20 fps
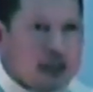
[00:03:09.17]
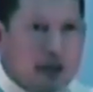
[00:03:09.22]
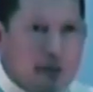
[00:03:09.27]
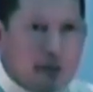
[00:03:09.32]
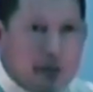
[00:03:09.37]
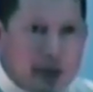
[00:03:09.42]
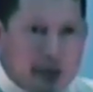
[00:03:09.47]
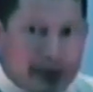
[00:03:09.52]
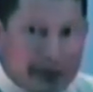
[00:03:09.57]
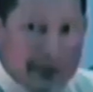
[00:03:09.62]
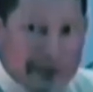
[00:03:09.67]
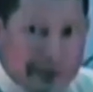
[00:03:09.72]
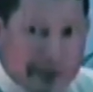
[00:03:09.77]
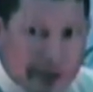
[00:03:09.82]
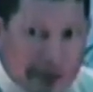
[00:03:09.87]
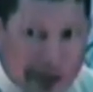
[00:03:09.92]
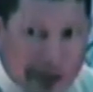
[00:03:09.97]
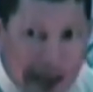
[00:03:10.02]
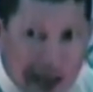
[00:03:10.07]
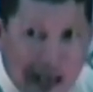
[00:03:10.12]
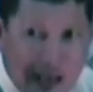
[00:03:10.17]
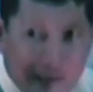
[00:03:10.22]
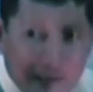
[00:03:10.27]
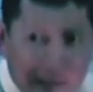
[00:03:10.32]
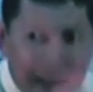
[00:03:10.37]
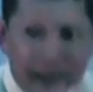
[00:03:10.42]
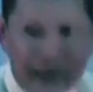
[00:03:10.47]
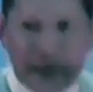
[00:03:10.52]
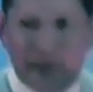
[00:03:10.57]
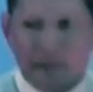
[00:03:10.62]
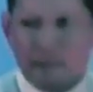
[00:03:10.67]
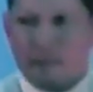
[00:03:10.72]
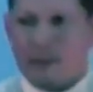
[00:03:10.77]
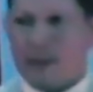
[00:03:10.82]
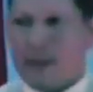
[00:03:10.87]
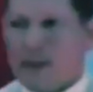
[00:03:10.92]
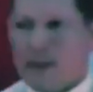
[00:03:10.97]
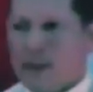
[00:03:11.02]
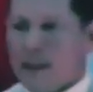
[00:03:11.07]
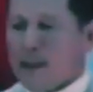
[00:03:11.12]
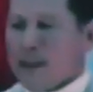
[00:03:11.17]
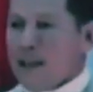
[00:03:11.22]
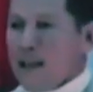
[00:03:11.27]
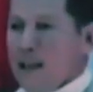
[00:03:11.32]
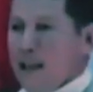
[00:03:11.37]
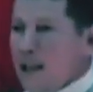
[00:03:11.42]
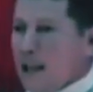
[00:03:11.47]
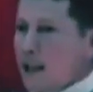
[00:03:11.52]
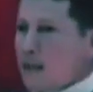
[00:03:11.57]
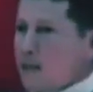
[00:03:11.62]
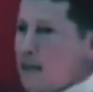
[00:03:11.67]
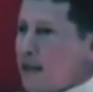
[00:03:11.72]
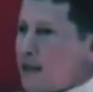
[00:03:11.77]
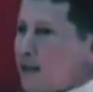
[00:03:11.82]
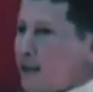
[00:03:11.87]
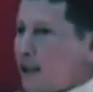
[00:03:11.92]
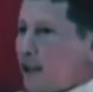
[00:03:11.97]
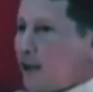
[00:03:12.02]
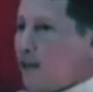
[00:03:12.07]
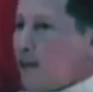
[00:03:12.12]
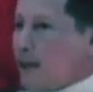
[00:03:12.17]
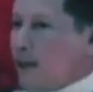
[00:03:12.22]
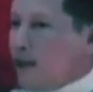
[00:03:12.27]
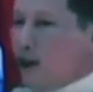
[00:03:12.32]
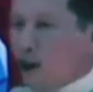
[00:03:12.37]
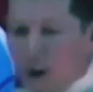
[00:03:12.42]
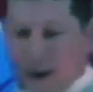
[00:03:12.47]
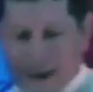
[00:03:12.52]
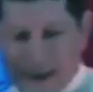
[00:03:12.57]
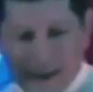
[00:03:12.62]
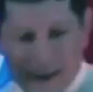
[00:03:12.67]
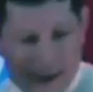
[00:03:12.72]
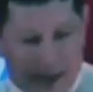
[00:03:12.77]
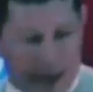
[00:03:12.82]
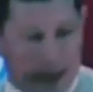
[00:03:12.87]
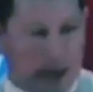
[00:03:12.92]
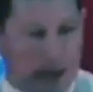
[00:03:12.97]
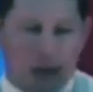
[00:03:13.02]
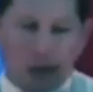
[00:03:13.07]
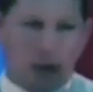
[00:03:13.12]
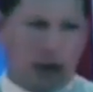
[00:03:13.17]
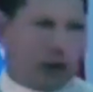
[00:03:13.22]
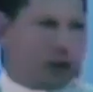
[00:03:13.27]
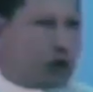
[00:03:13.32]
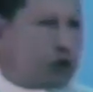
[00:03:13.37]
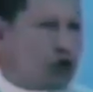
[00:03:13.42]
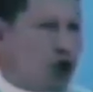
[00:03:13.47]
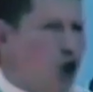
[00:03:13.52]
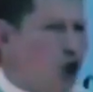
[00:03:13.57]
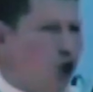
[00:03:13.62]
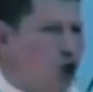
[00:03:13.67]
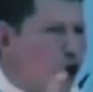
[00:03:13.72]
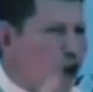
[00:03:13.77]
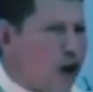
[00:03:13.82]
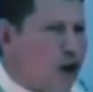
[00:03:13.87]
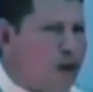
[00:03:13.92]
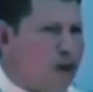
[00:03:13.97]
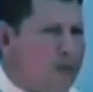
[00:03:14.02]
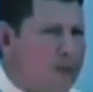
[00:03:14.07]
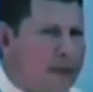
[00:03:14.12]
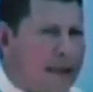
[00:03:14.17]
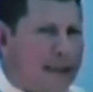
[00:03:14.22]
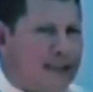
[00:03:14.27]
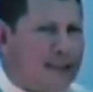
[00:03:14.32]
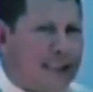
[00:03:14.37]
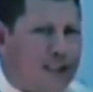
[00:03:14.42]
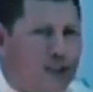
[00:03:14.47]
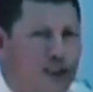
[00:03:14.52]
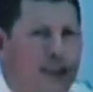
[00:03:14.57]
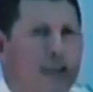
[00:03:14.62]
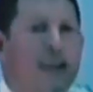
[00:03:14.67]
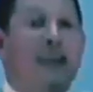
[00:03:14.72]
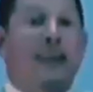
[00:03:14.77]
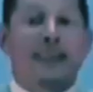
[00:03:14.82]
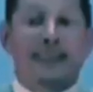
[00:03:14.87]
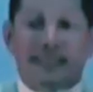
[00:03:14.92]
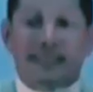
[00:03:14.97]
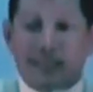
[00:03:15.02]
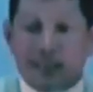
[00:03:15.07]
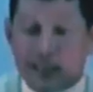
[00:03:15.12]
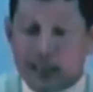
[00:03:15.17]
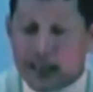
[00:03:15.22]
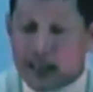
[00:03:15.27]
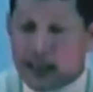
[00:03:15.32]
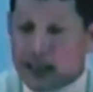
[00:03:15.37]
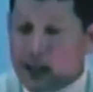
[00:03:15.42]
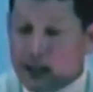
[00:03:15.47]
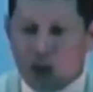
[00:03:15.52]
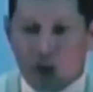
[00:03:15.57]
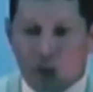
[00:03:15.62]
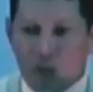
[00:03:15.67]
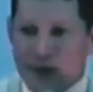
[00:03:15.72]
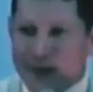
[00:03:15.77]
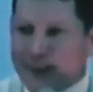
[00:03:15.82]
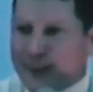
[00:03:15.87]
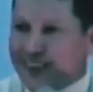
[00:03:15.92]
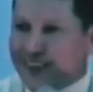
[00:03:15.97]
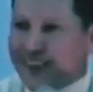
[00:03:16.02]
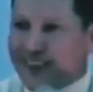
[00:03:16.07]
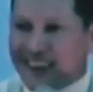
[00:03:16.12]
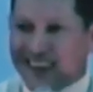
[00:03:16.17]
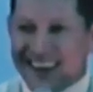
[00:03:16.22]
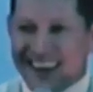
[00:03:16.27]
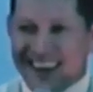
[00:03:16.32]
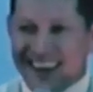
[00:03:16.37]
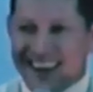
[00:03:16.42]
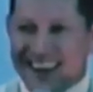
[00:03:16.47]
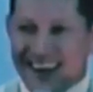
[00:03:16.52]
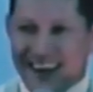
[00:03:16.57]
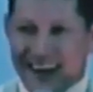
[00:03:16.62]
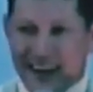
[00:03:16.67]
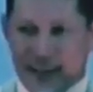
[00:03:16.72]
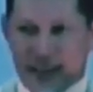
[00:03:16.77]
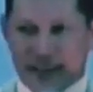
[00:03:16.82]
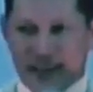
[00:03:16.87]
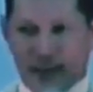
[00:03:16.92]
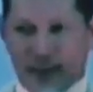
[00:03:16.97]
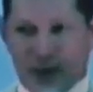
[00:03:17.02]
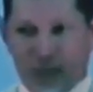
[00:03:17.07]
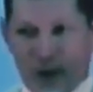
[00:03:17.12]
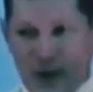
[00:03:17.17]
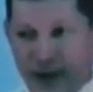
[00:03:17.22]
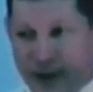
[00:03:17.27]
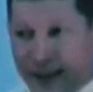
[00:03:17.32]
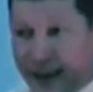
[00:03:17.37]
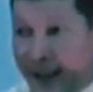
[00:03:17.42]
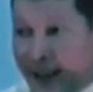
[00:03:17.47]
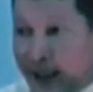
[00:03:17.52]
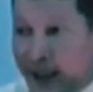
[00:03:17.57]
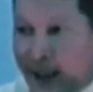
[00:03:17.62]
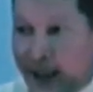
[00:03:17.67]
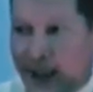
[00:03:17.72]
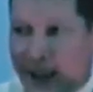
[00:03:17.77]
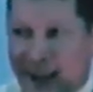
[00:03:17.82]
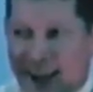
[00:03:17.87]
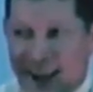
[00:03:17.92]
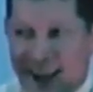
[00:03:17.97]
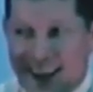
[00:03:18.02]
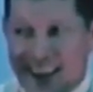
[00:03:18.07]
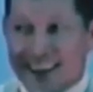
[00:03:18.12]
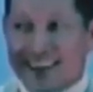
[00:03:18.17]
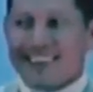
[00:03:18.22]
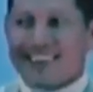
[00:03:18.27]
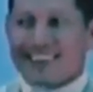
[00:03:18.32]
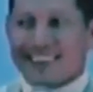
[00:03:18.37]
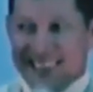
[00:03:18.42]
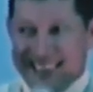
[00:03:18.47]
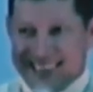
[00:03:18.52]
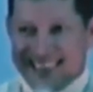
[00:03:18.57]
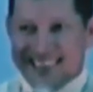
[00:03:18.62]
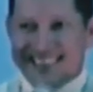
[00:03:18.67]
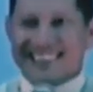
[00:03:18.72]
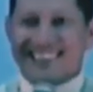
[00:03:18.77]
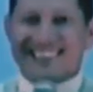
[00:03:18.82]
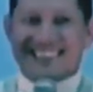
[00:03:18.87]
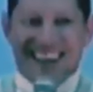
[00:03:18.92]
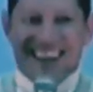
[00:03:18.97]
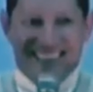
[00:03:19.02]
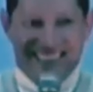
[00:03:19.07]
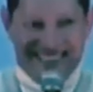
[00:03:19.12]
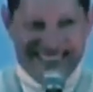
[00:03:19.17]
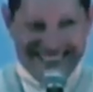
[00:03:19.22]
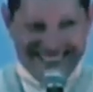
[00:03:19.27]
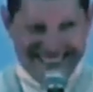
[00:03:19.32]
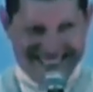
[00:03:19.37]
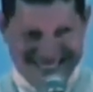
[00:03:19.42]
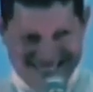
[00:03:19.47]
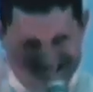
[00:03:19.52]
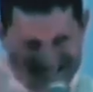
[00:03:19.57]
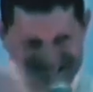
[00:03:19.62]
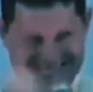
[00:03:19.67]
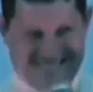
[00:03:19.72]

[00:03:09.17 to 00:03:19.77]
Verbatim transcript: Este hombre sí sabe. Y me decía el hombre, no, Bueno, todo lo que el hombre me decía, yo le, sí. Y sorprendí, yo le dije al que andaba conmigo, le dije, ese sí sabe.